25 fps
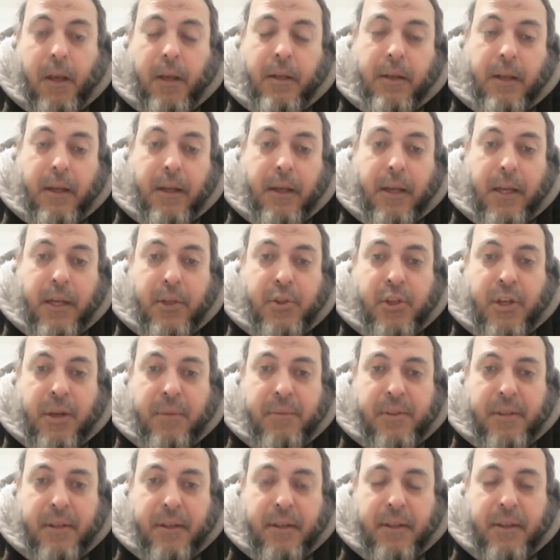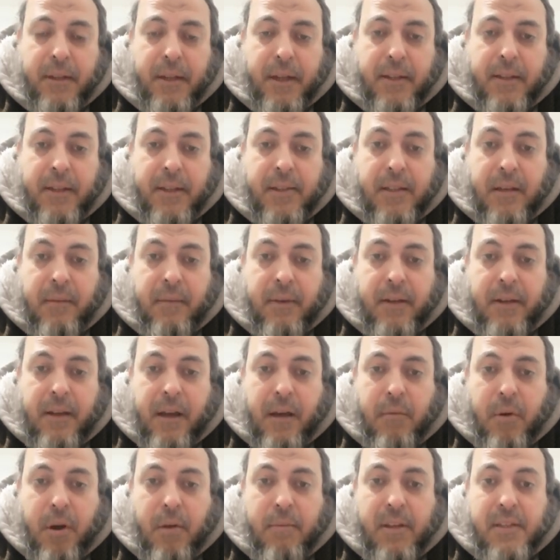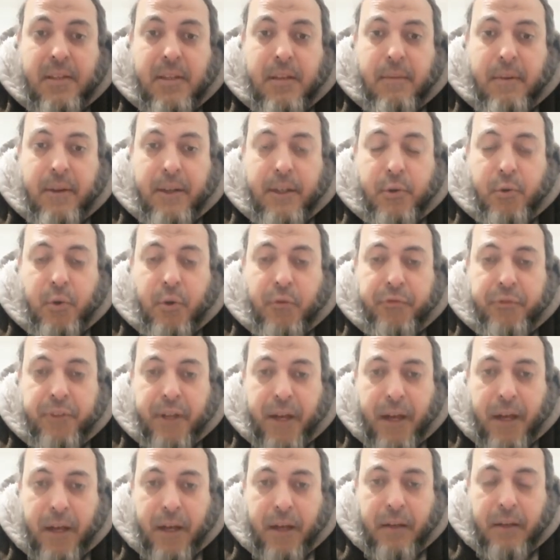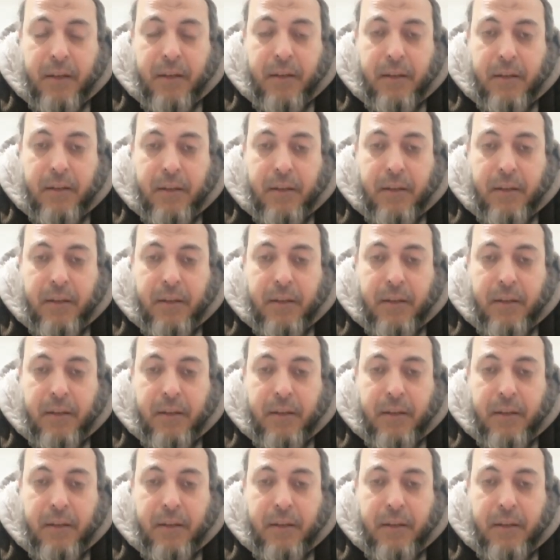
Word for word: إن الشمس إن إن, السم إن أبواب السماء تفتح